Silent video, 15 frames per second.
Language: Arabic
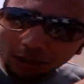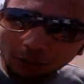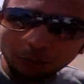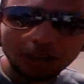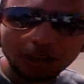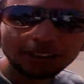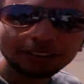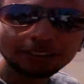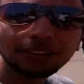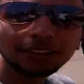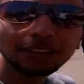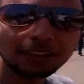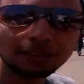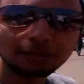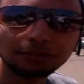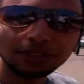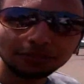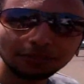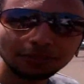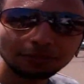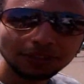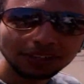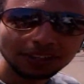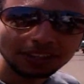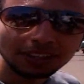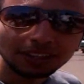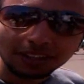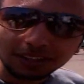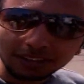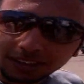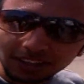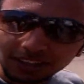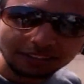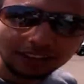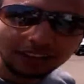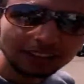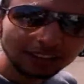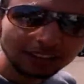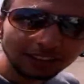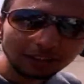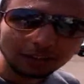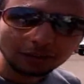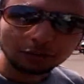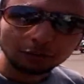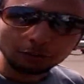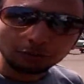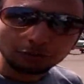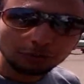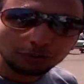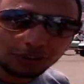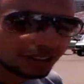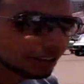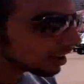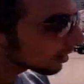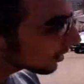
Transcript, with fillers: 100% او معدي 100% ده كان تعليقي شكرا